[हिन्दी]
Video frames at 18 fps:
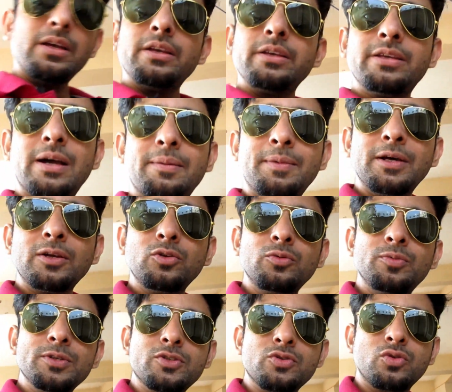यामा
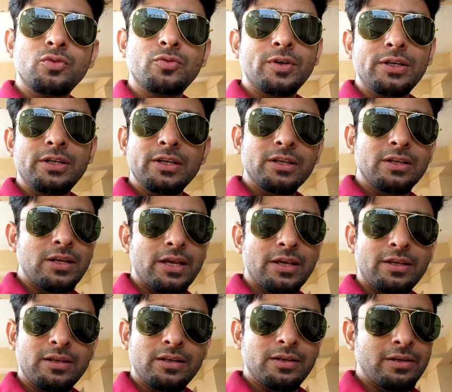लूप इज़ नो वंडर
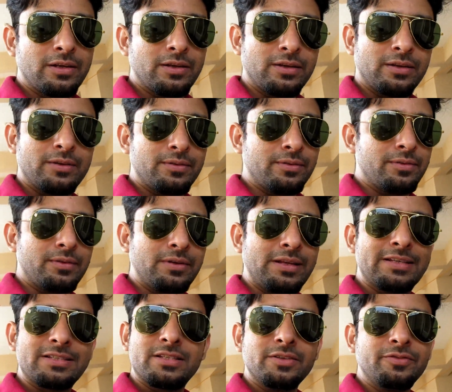लाइक
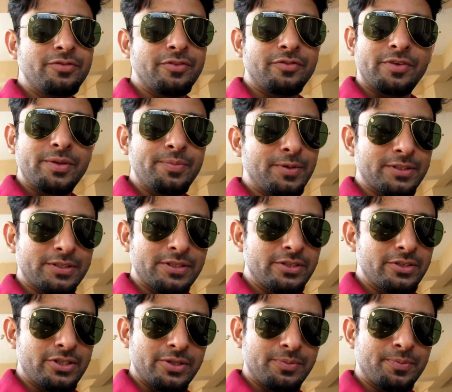लेस देन फिफ्टी
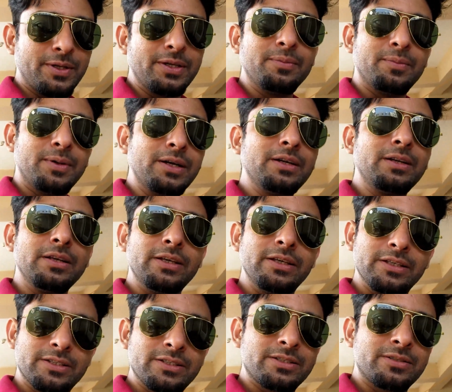परसेंट चीपर बट
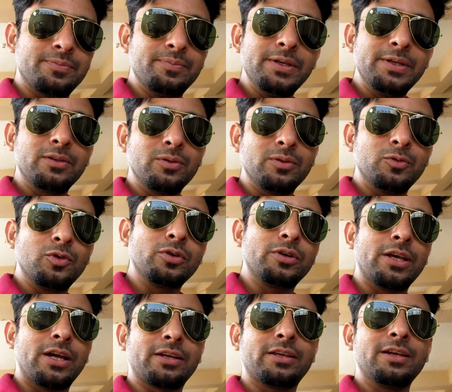इसमें तुमको
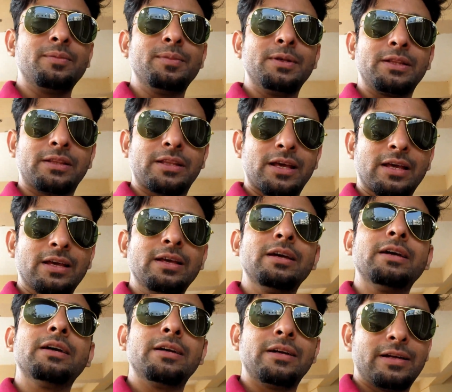क्या क्या मिलता है
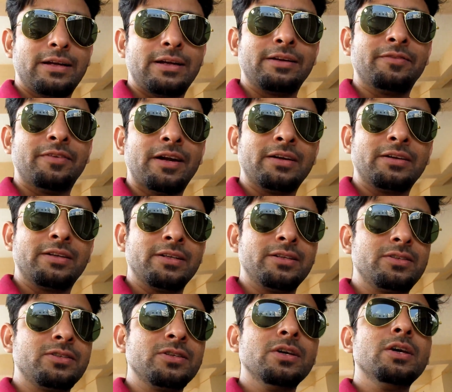
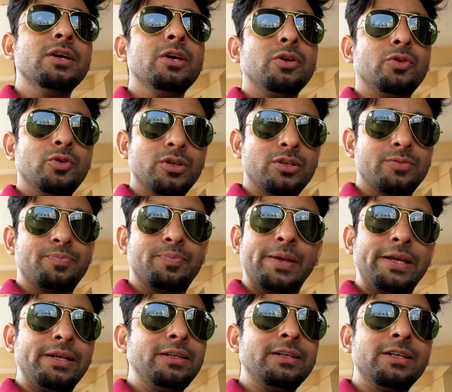advantage you are
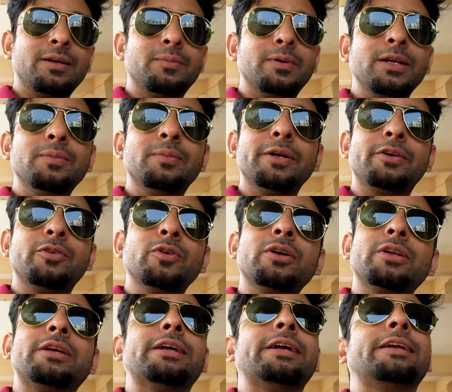paying double but you
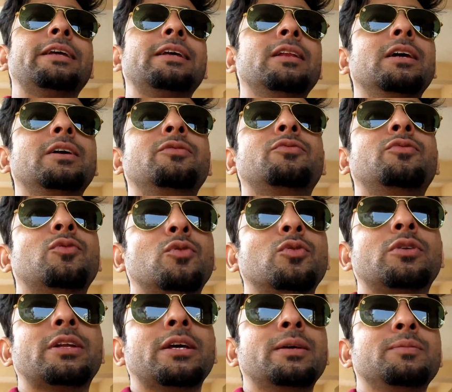are getting like four
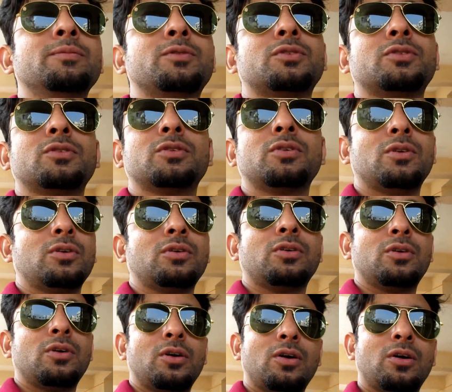times
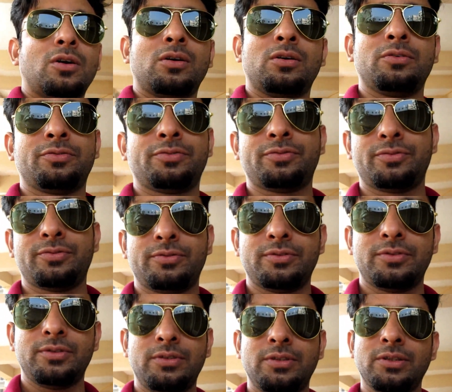of
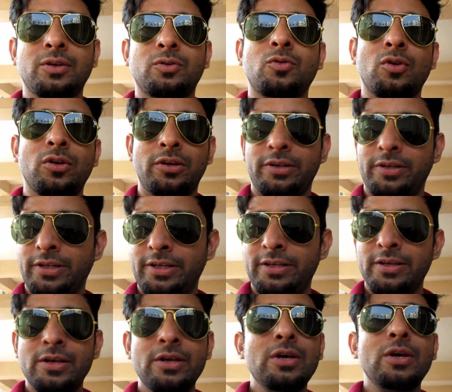the quality
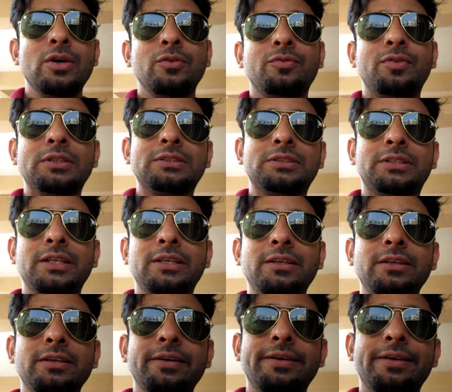first thing
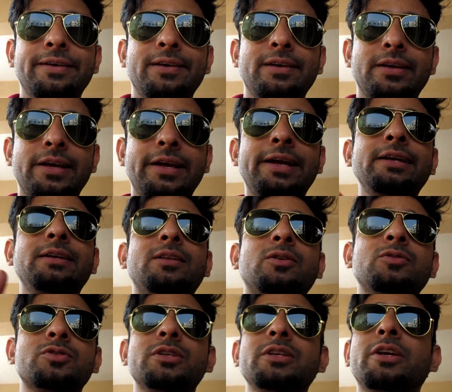
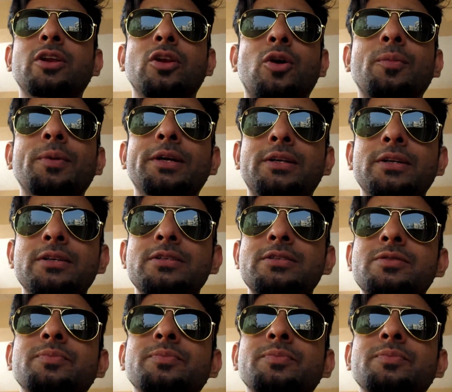8000 kilometers